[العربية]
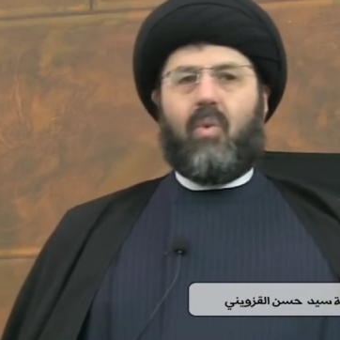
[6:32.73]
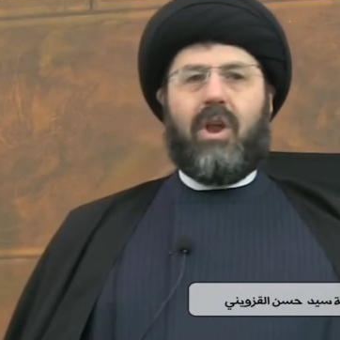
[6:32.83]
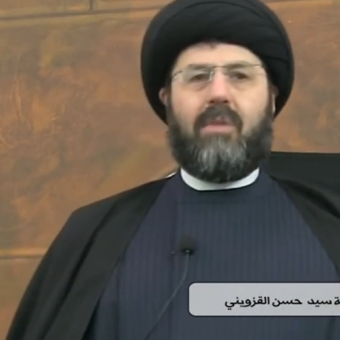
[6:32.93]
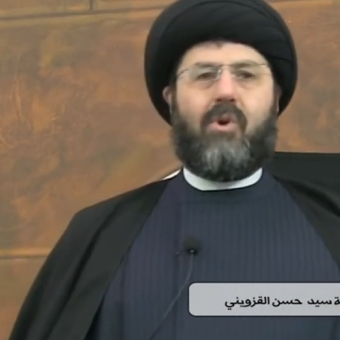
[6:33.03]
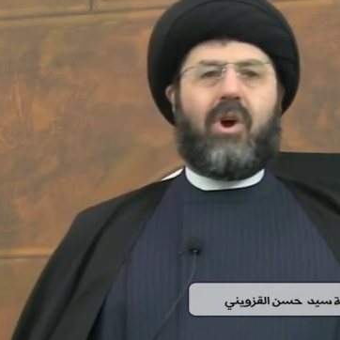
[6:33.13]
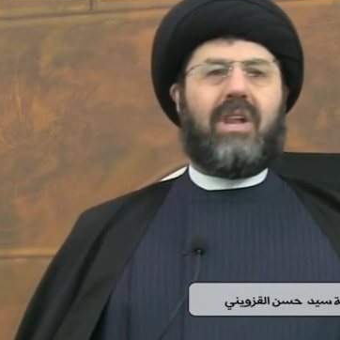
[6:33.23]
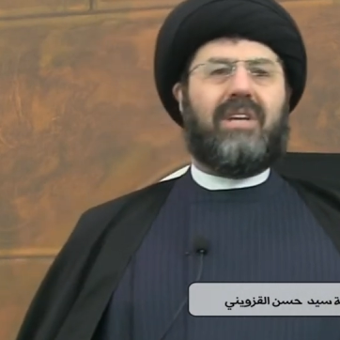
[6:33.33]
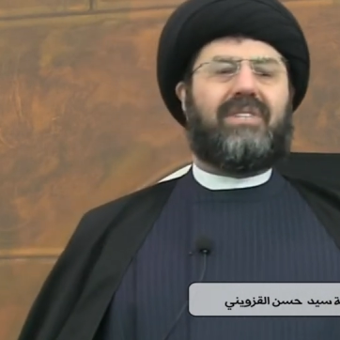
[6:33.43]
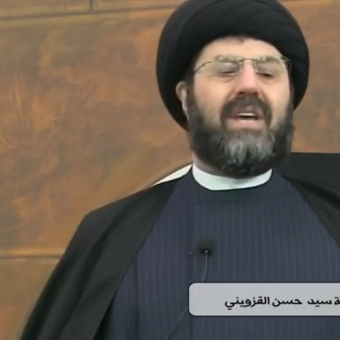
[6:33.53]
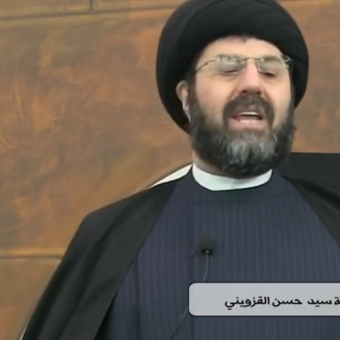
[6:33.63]

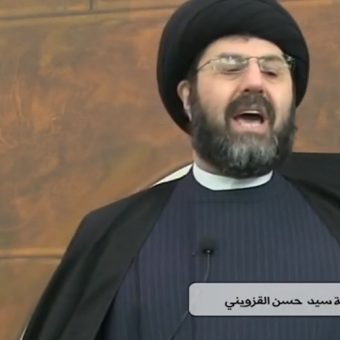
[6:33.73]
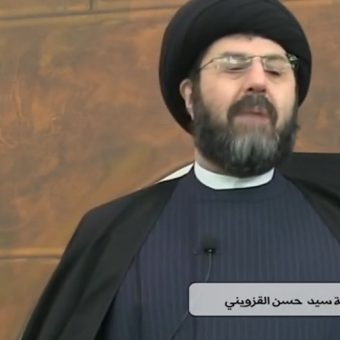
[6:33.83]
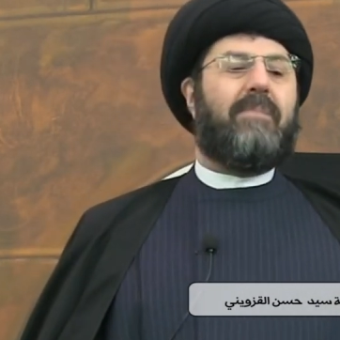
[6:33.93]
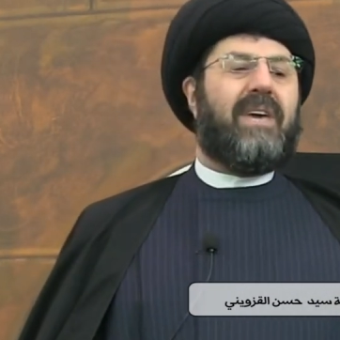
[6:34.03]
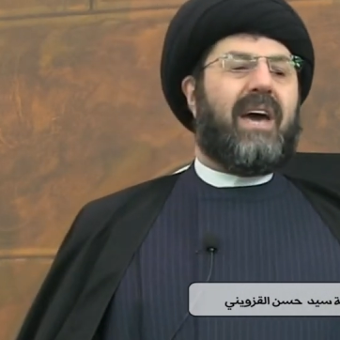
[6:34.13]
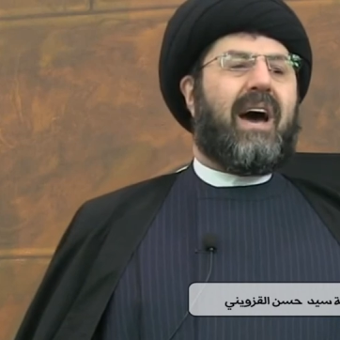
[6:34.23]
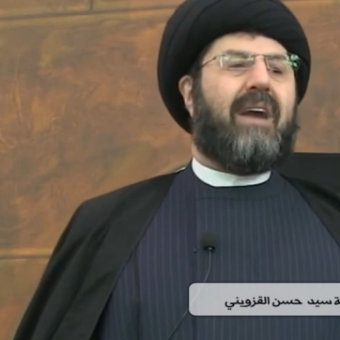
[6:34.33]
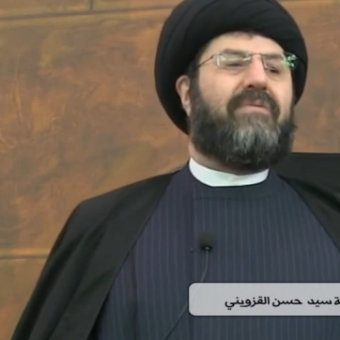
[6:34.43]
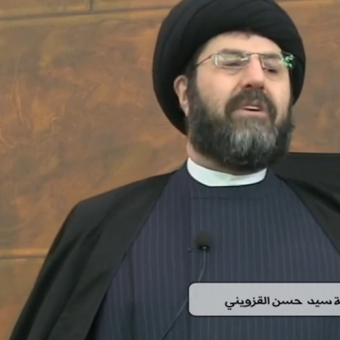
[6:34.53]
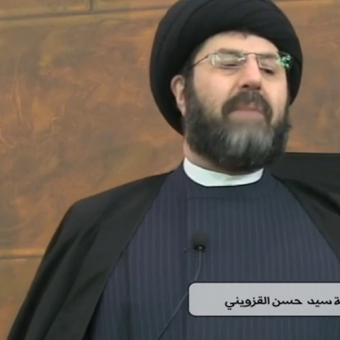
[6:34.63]
والمخلصة
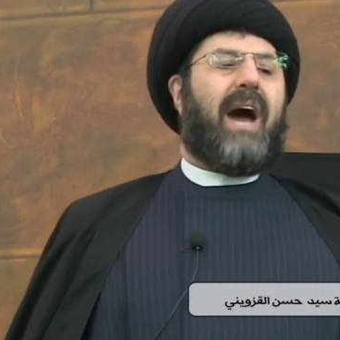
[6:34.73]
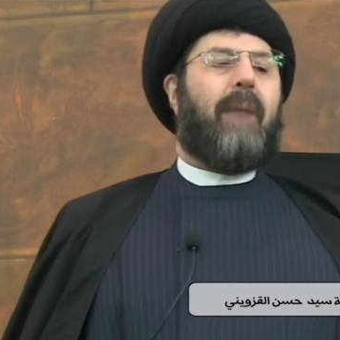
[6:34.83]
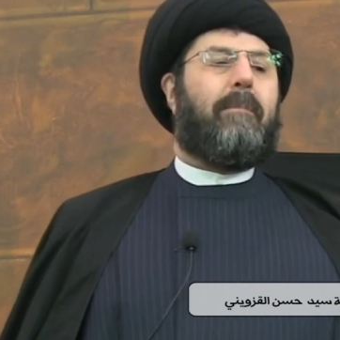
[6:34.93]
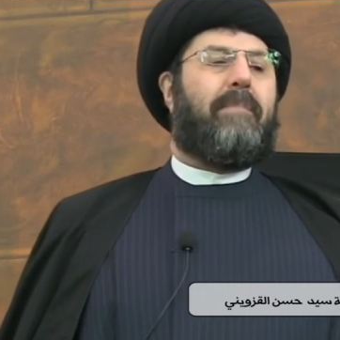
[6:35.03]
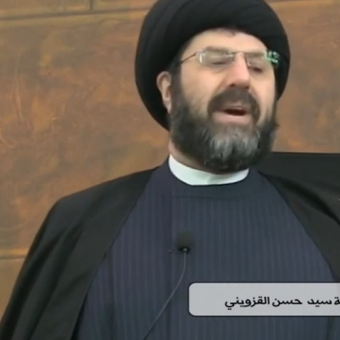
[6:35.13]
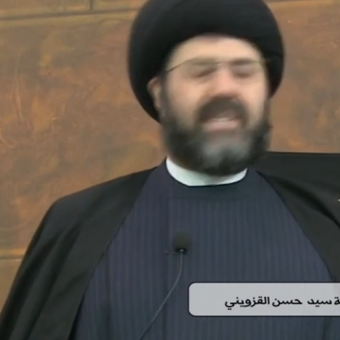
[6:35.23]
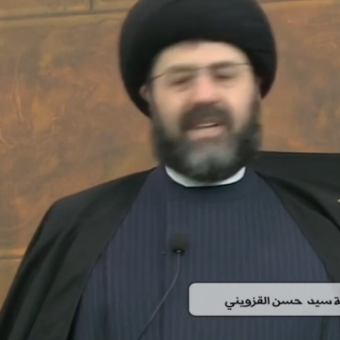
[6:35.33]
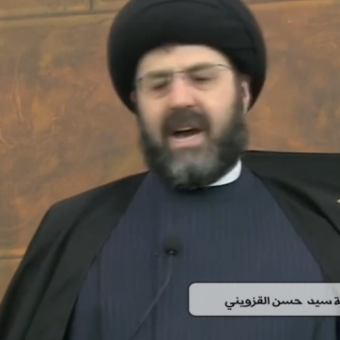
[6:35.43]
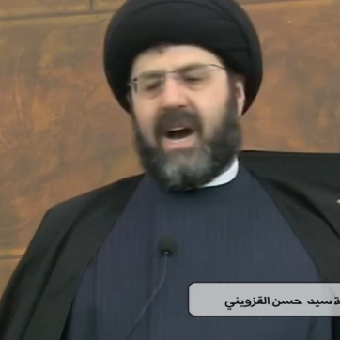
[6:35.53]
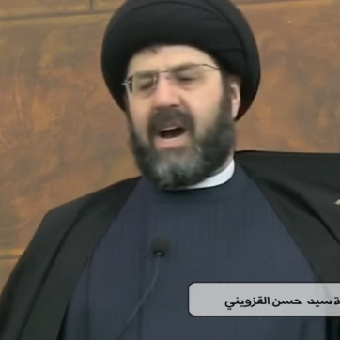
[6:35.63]
لأبيها في
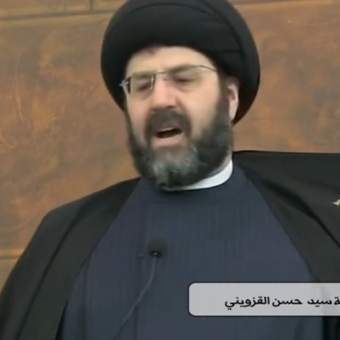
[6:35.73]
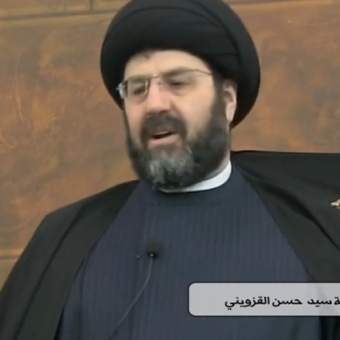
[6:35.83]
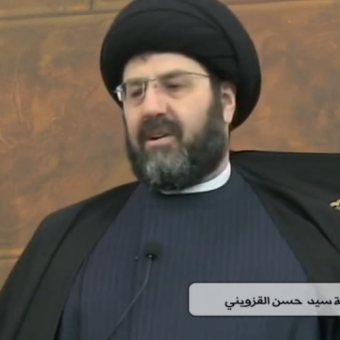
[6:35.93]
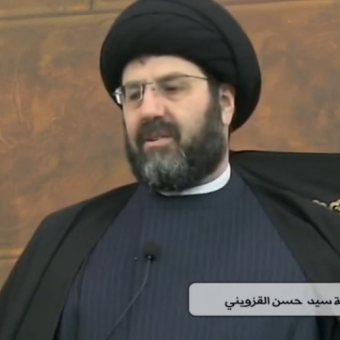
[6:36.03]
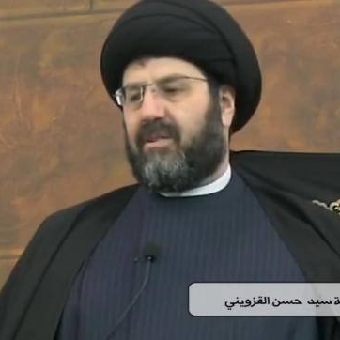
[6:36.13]
محبتها